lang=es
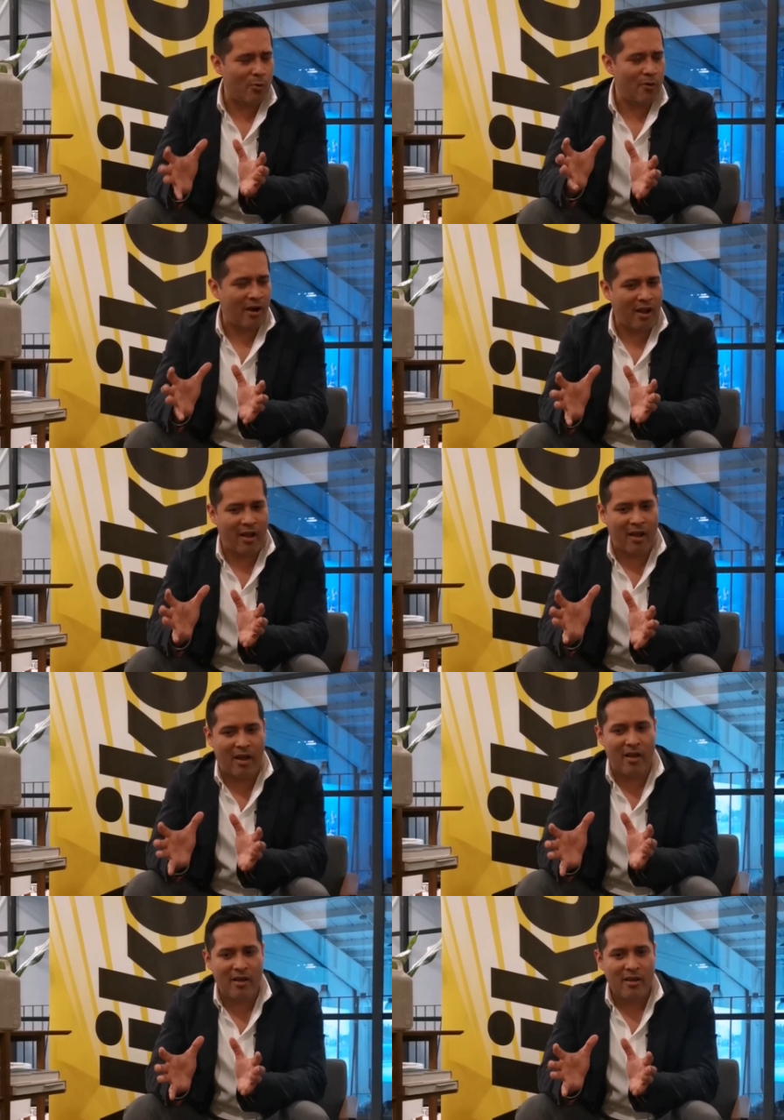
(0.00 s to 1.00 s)

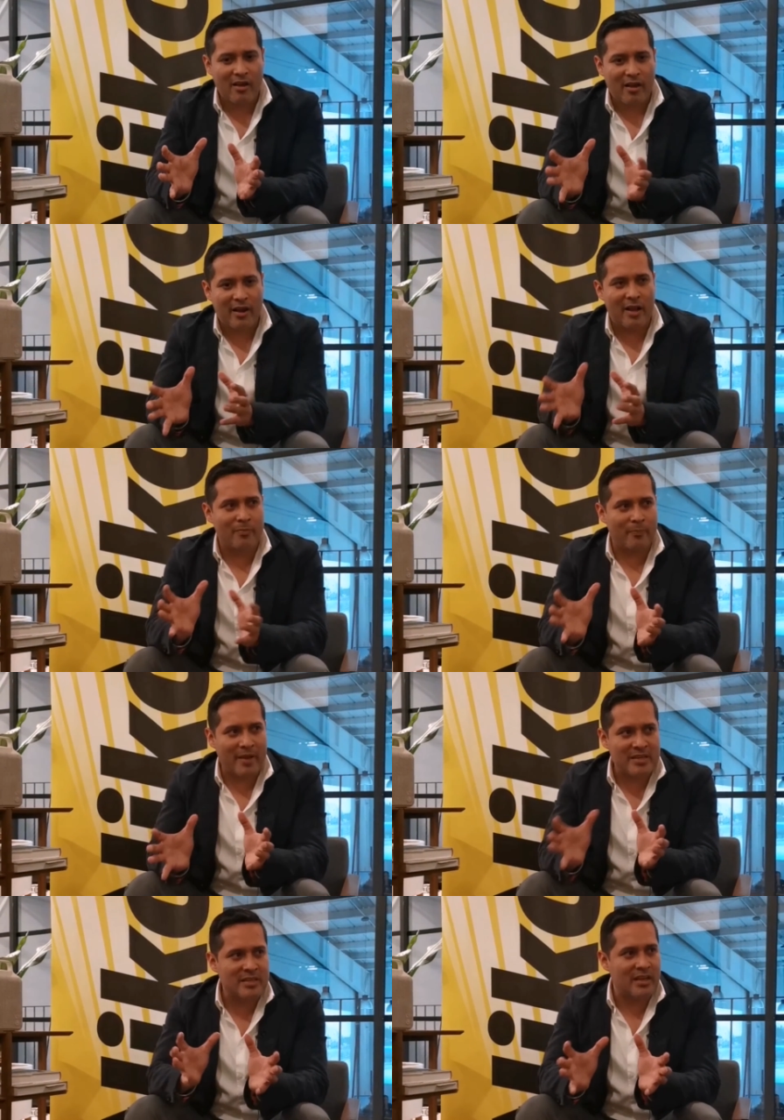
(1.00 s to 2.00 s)
una gran
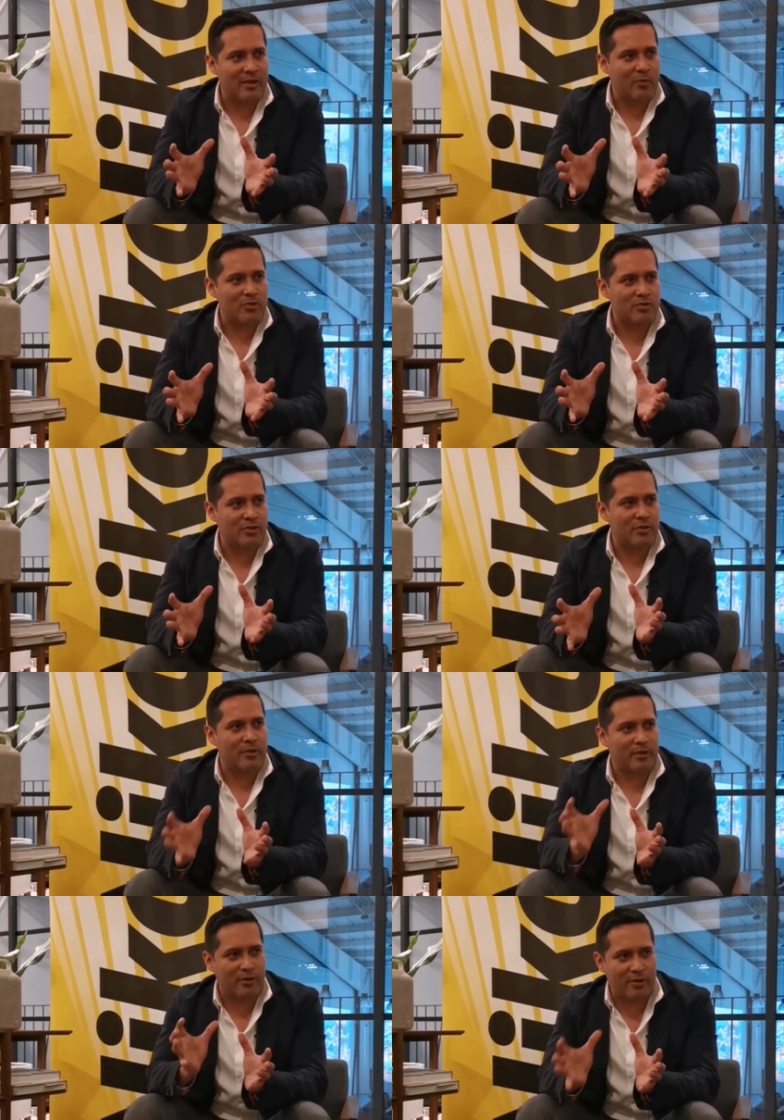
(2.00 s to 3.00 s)
mezcla en cuestión de
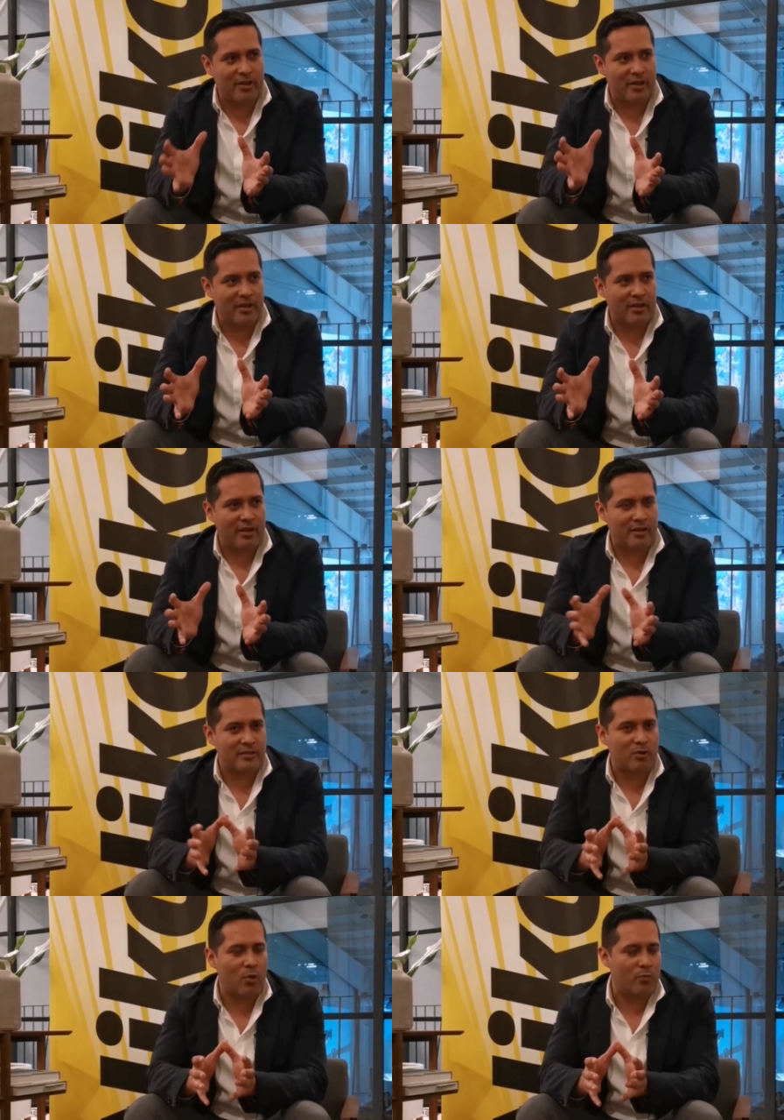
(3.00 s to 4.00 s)
video y,
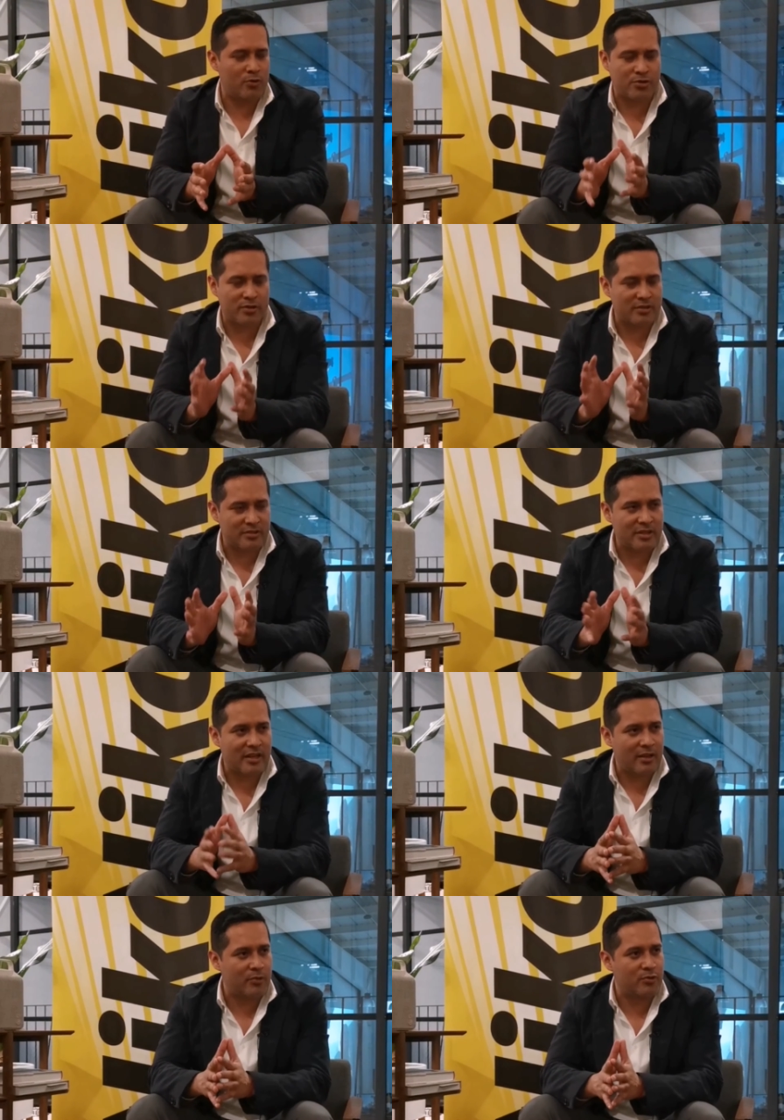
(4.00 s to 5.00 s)
en slow motion
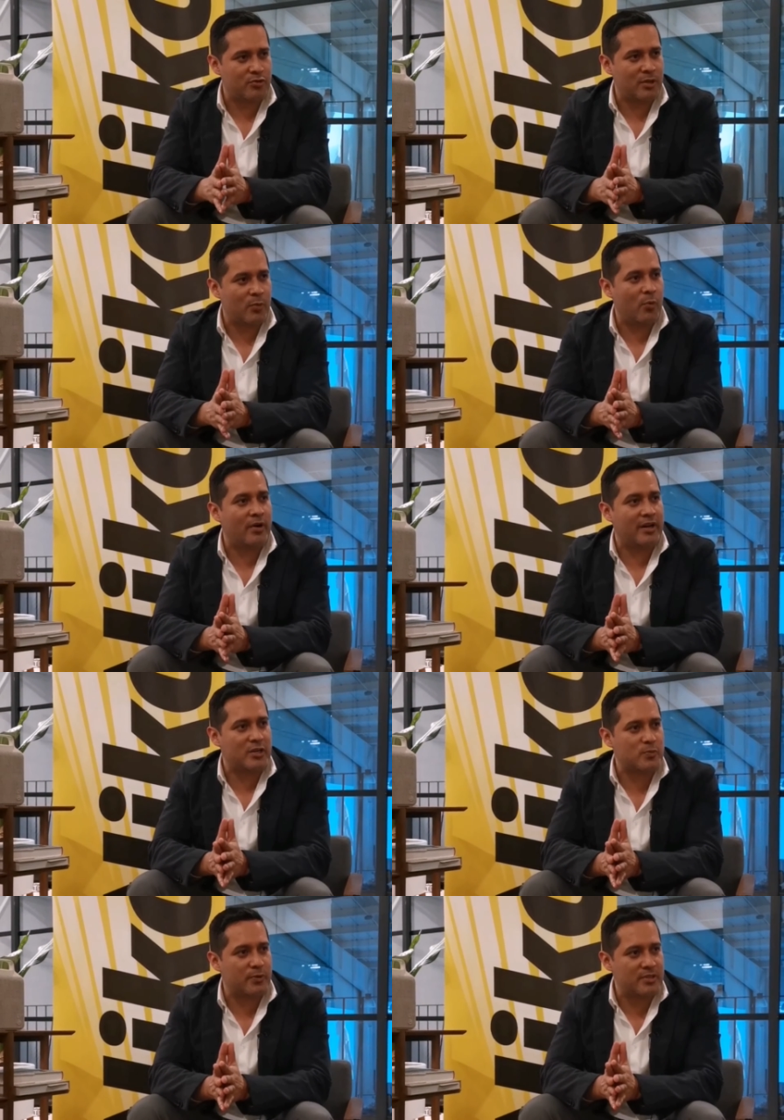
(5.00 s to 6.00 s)
está dándonos una muy buena
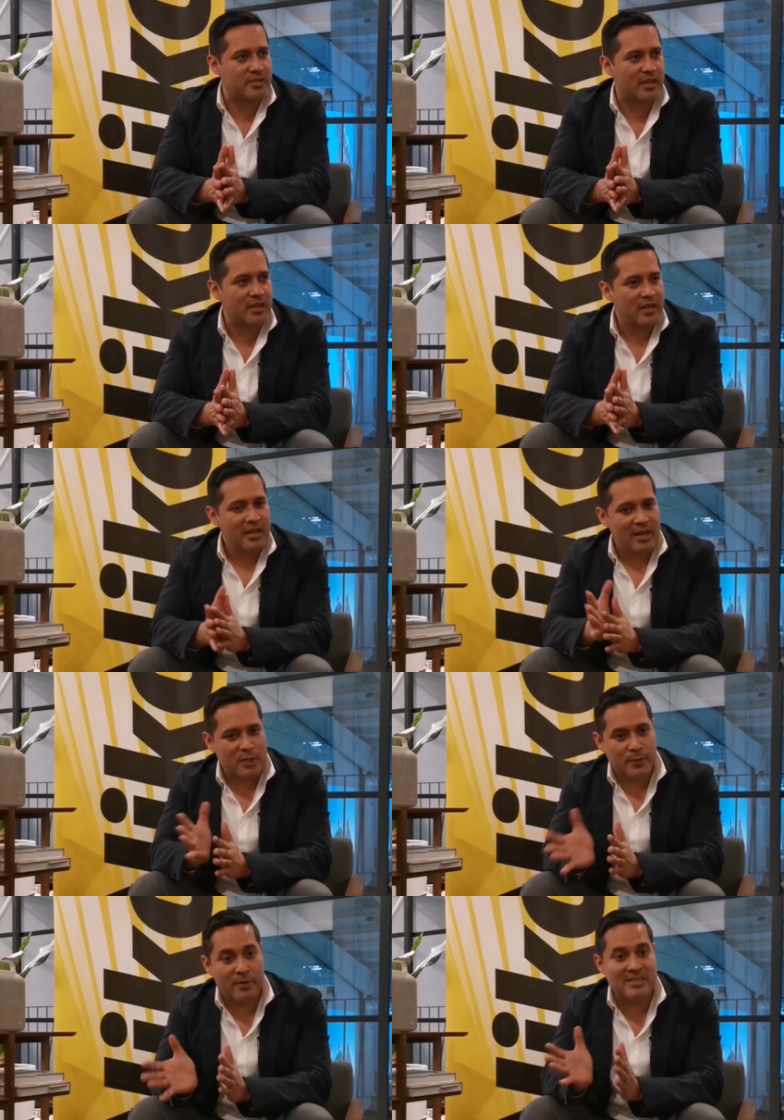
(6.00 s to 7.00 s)
respuesta.
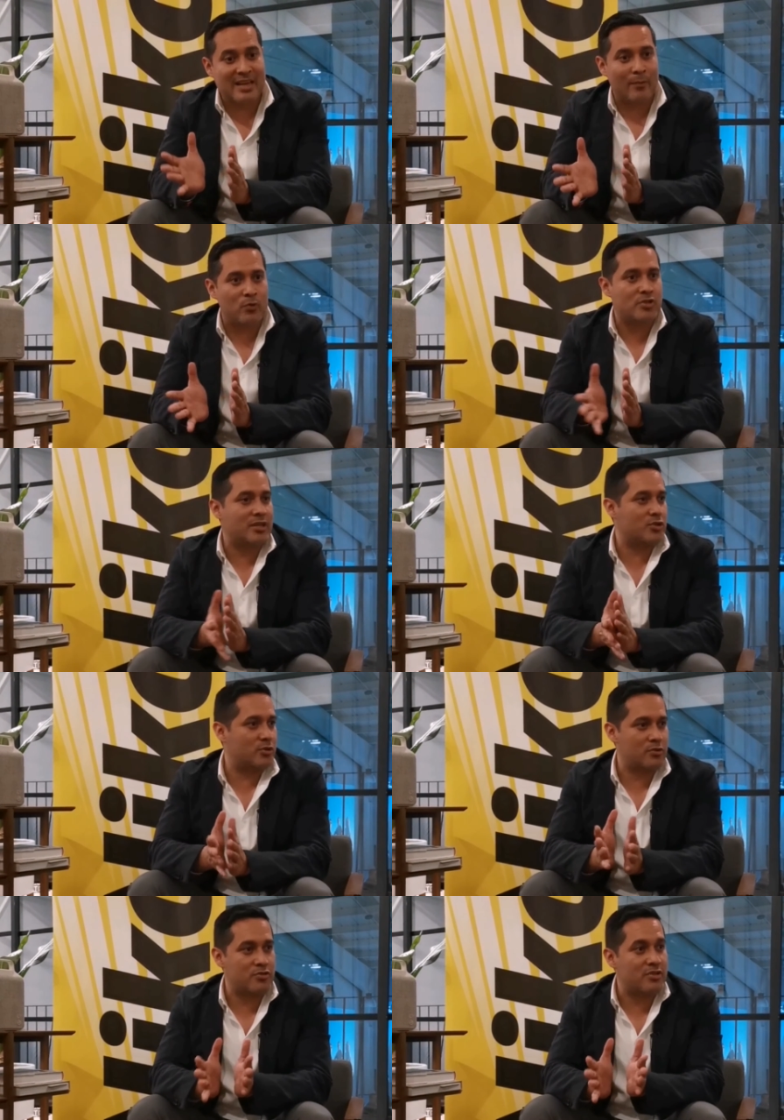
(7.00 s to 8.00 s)
Las pruebas que hemos
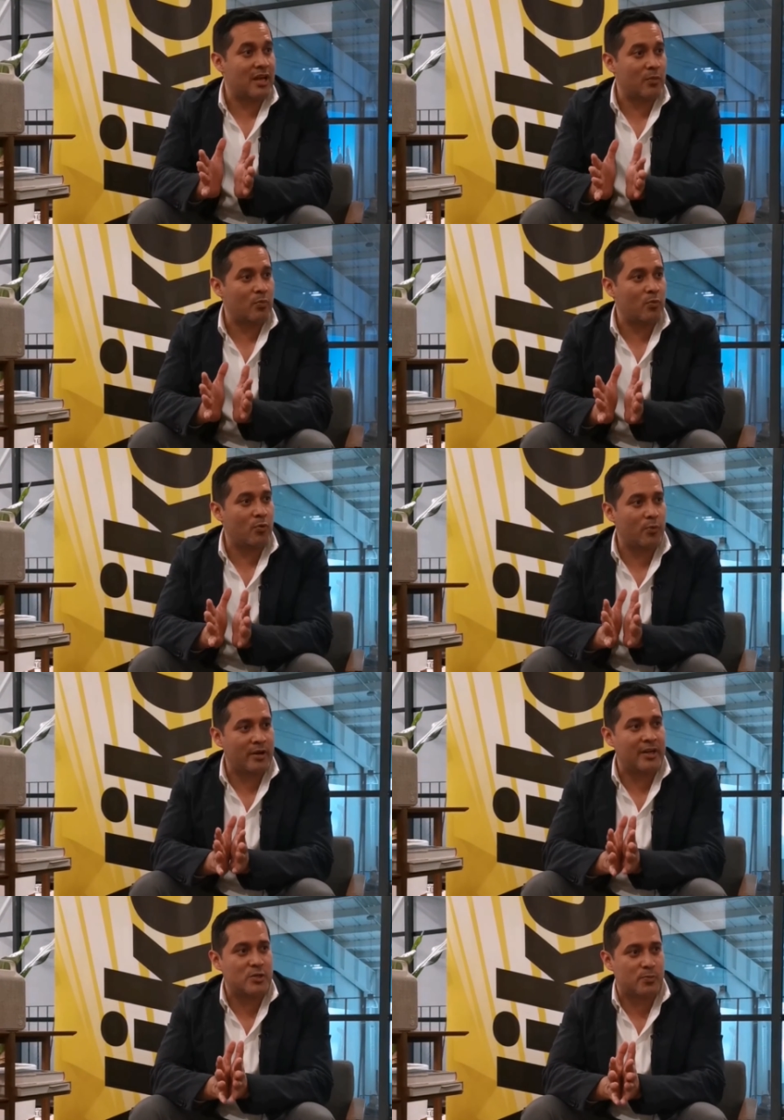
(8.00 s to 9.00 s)
hecho nos dan muy
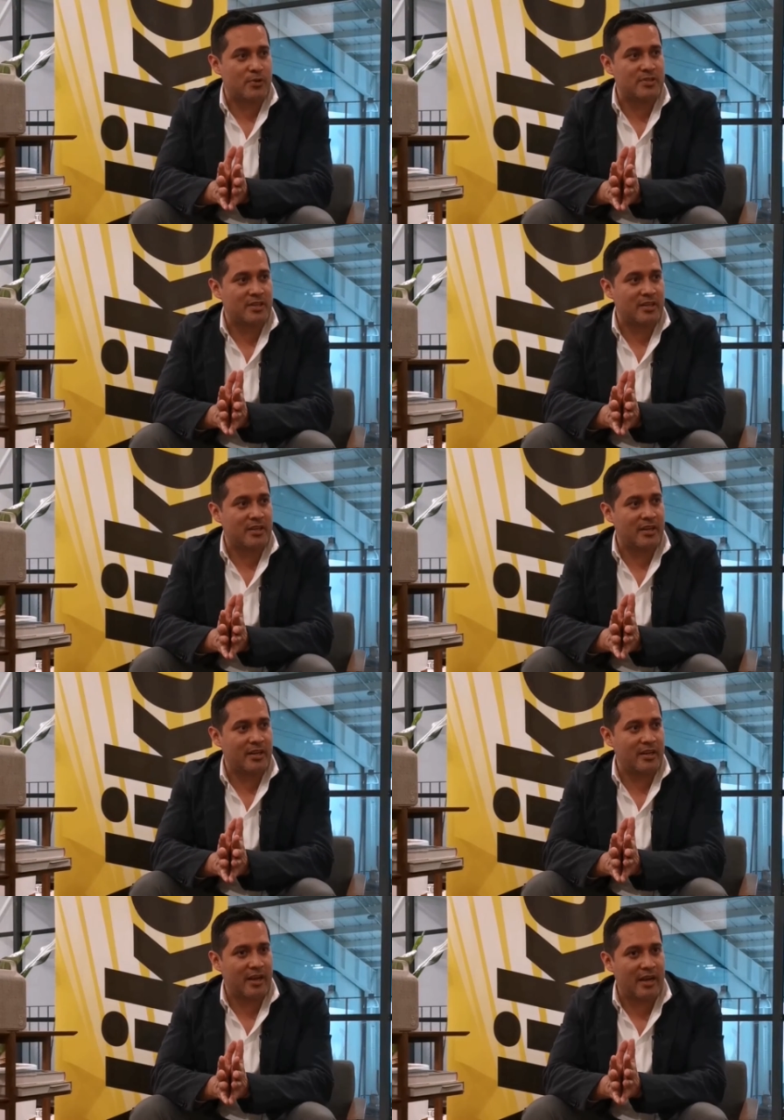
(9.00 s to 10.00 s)
buena respuesta
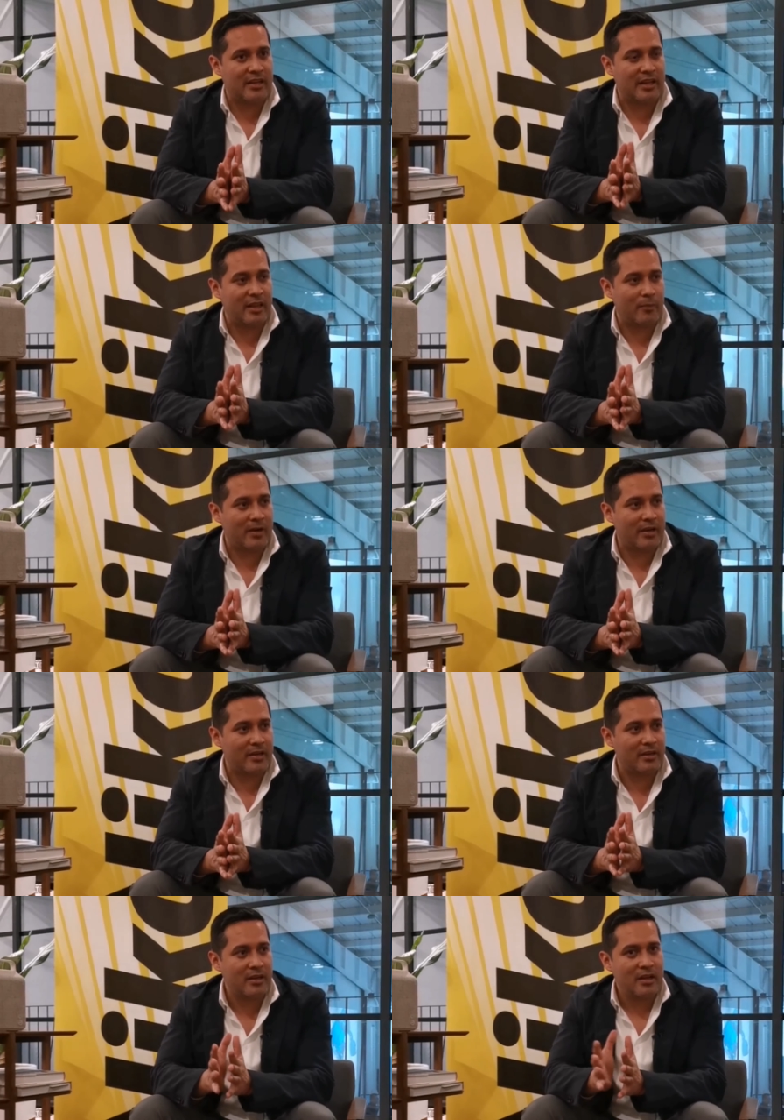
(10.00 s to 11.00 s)
en, calidad de imagen.